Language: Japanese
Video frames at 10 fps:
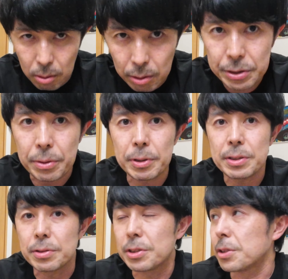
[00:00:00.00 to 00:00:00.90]
おはようござい
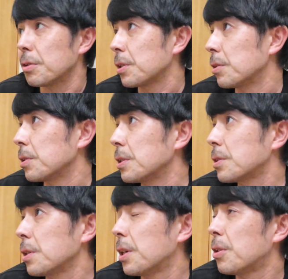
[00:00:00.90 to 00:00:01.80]
ます。西田渉で
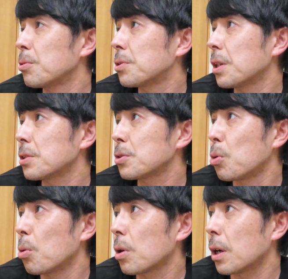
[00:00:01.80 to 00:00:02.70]
す。えー、6月
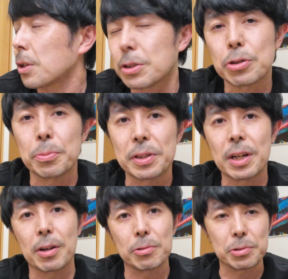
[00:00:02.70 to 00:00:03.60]
10日月曜日、い
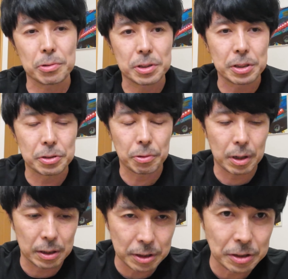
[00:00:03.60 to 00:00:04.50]
かがお過ごしでしょう
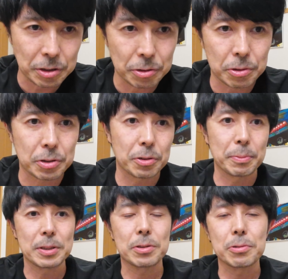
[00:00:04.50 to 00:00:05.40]
か。全時収録しており
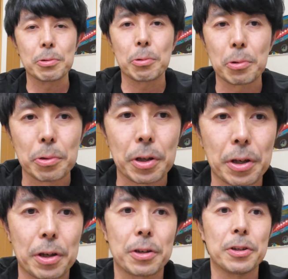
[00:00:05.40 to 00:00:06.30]
ますというところ
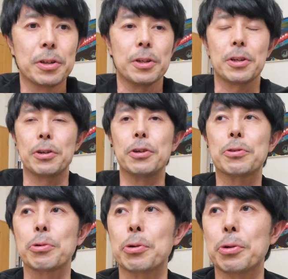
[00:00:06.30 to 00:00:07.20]
で、
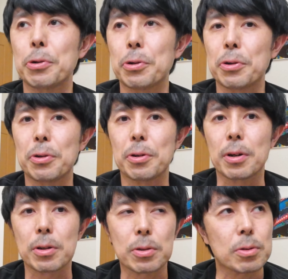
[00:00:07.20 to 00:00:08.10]
えっ、ー、
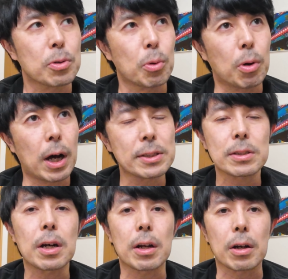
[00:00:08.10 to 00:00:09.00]
と、今日、明
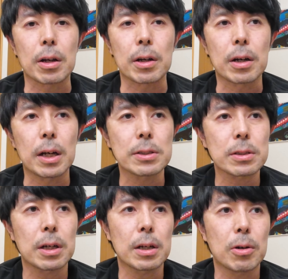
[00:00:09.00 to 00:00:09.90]
日からかな。明
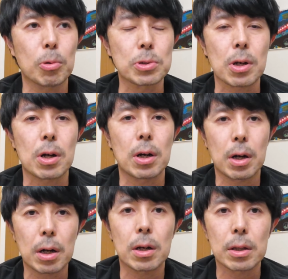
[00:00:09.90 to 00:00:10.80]
日から大
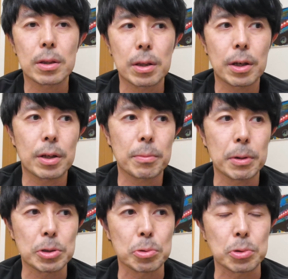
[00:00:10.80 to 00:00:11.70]
阪で、
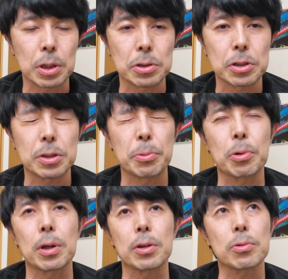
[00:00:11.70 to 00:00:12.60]
まあ、ちょっと撮影してみ
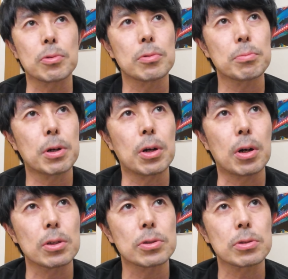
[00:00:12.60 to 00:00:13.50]
ようかなと。まあ、
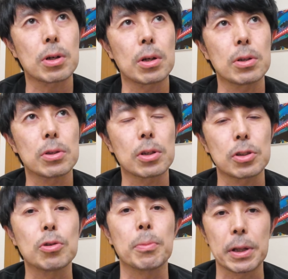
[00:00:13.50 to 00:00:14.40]
明日から行って
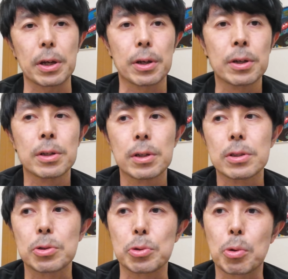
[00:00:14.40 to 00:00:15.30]
金曜日まで、
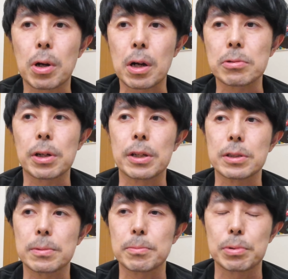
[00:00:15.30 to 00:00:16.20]
ちょっと4日間ぐらい、
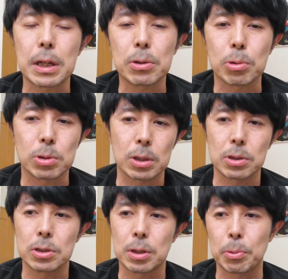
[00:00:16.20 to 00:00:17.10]
ぶらっと撮
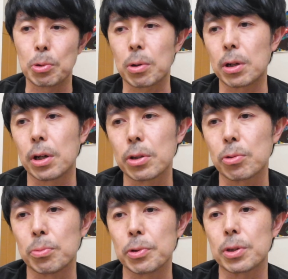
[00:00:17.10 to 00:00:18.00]
影してみようかな
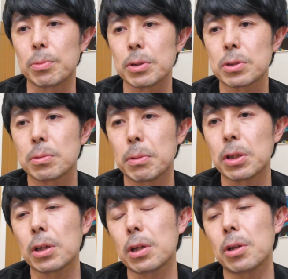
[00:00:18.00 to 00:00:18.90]
と思ってます。ま
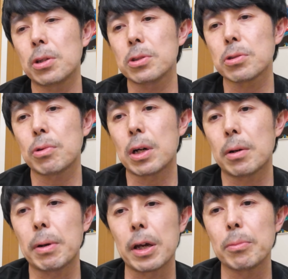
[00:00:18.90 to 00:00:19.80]
あ、大体レンズ
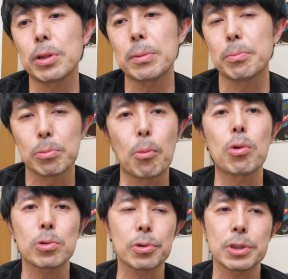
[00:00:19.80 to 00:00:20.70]
は、まあ、M11、
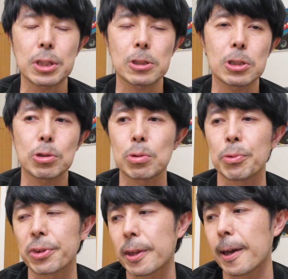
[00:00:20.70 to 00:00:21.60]
モノクロで撮影しよう
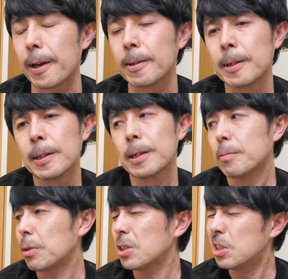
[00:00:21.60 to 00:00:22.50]
と思って、
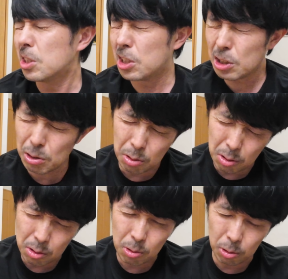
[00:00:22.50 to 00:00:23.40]
まあ、一
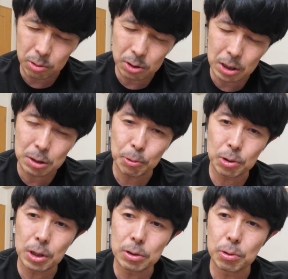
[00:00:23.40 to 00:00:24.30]
応、コンデジ
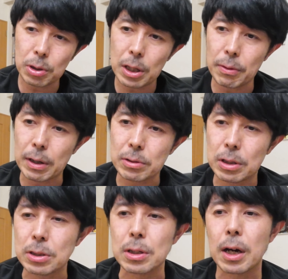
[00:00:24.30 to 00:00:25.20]
持っていく予定ではある
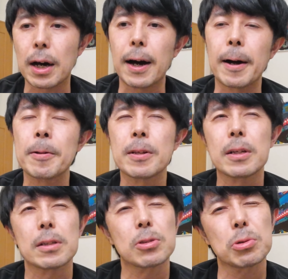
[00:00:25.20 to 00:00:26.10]
んですが、
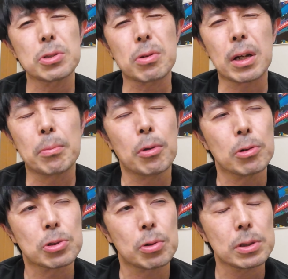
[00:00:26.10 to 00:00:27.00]
どうしようかな。
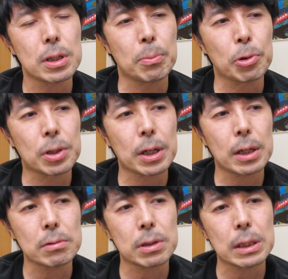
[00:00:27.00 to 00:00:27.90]
もう、それすら持ってい
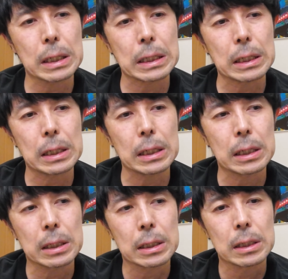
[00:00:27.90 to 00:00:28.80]
かなくていいかな。